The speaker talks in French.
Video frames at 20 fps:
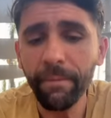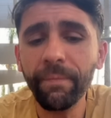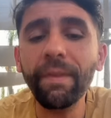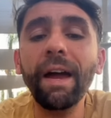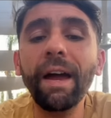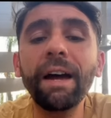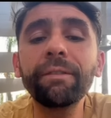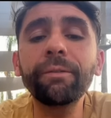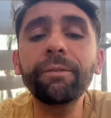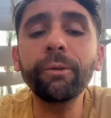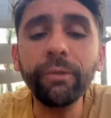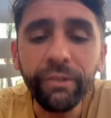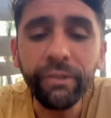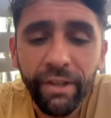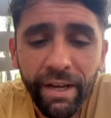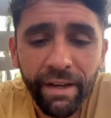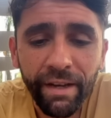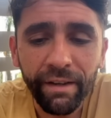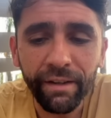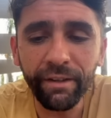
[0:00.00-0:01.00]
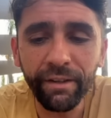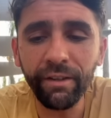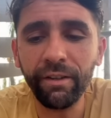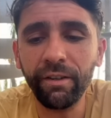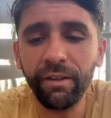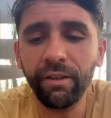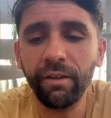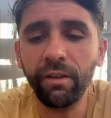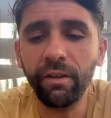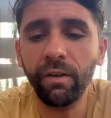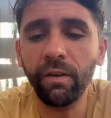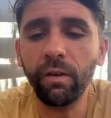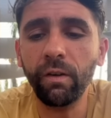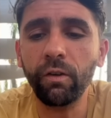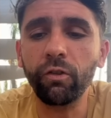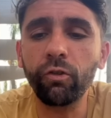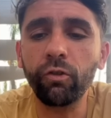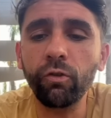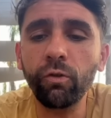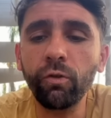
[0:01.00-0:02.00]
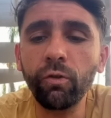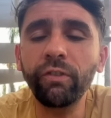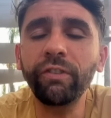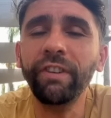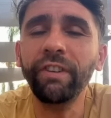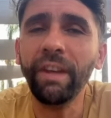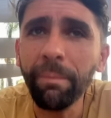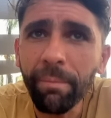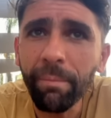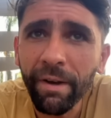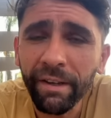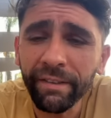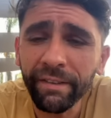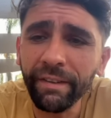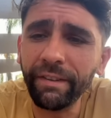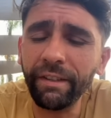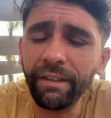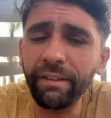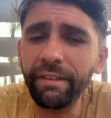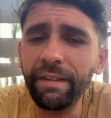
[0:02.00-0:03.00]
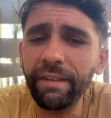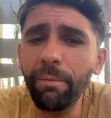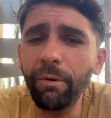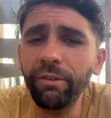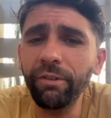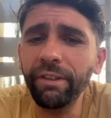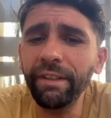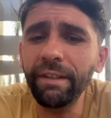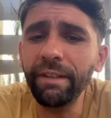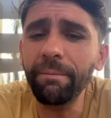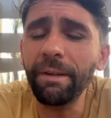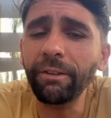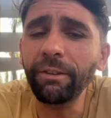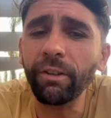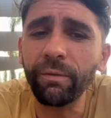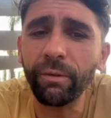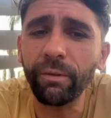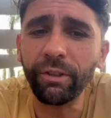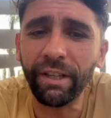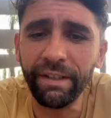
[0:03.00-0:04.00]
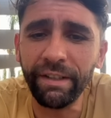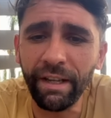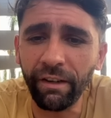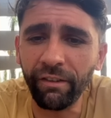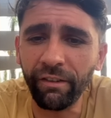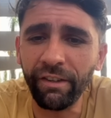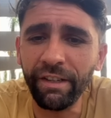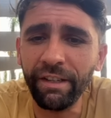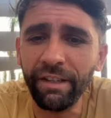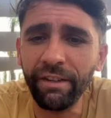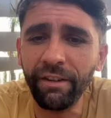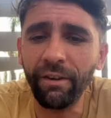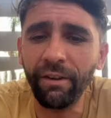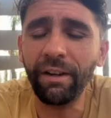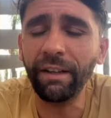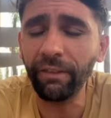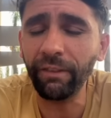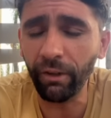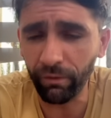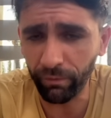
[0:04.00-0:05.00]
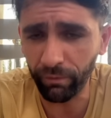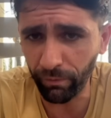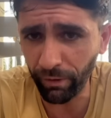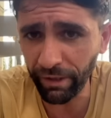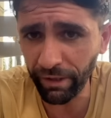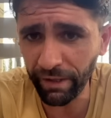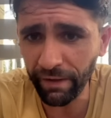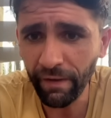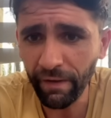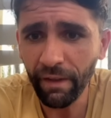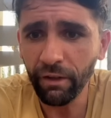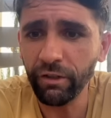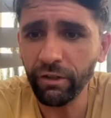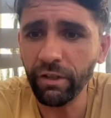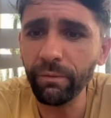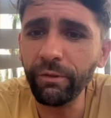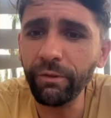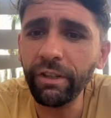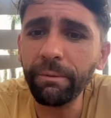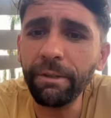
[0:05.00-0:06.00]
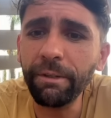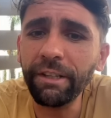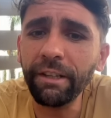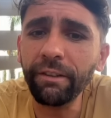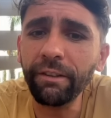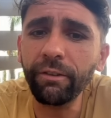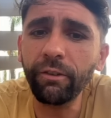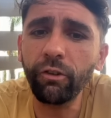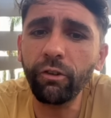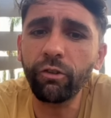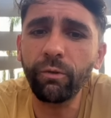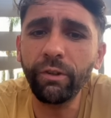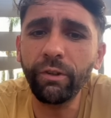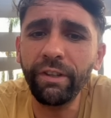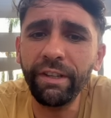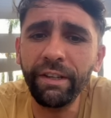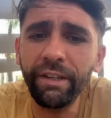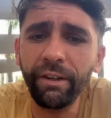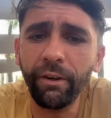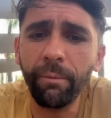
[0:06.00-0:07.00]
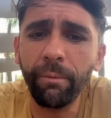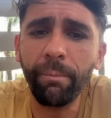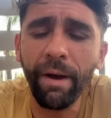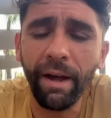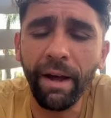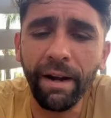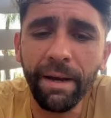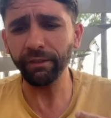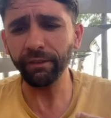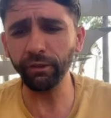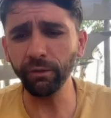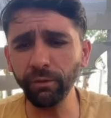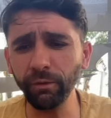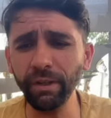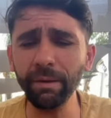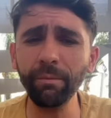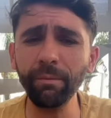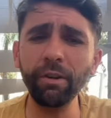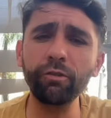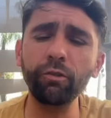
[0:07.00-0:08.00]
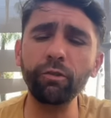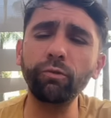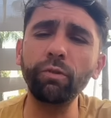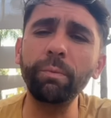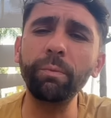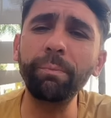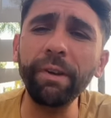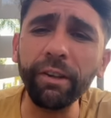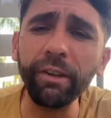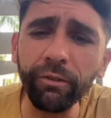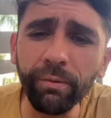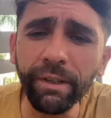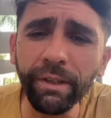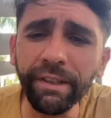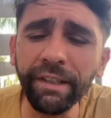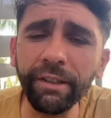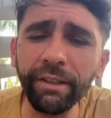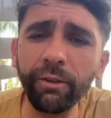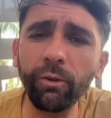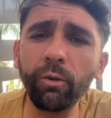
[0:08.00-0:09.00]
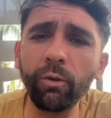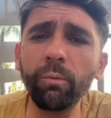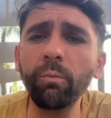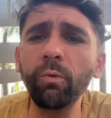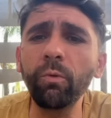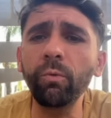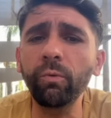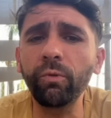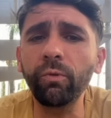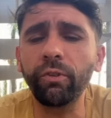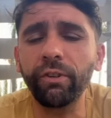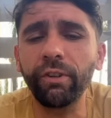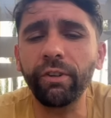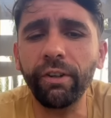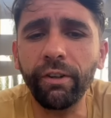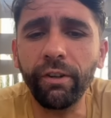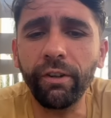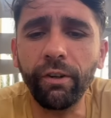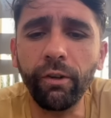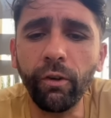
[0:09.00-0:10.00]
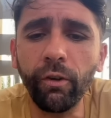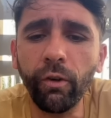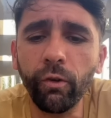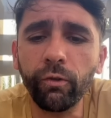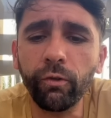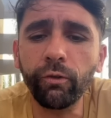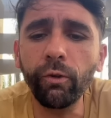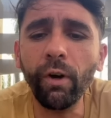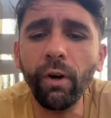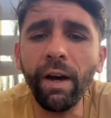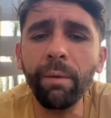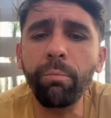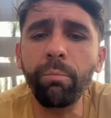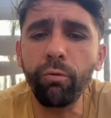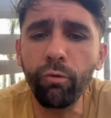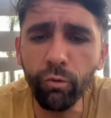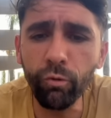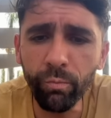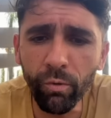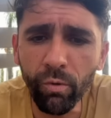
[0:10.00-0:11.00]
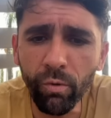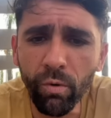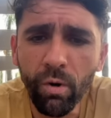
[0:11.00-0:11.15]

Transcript: avant ça, euh, je sais pas si c'est une si bonne idée de mettre votre énergie euh, là-dedans. Vous voyez, je vais vous expliquer ce que je veux dire euh, par là. Si vous voulez, moi je suis persuadé que le monde euh, sera plus beau